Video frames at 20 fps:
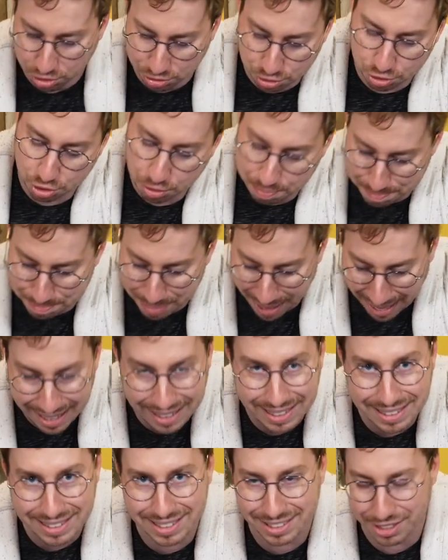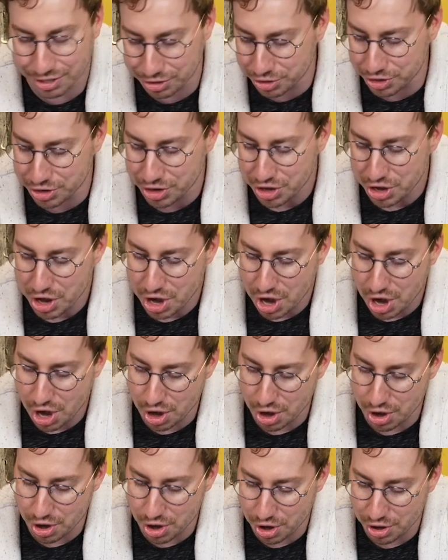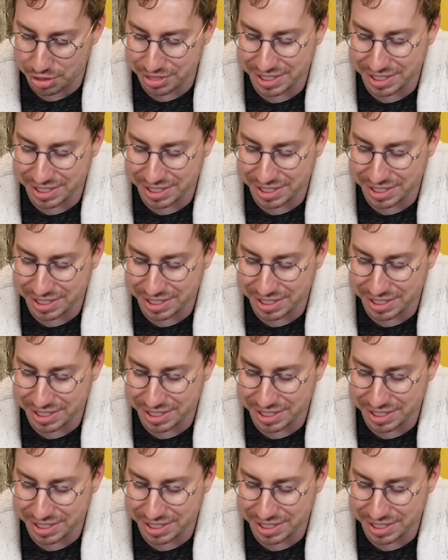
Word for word: je pense que le,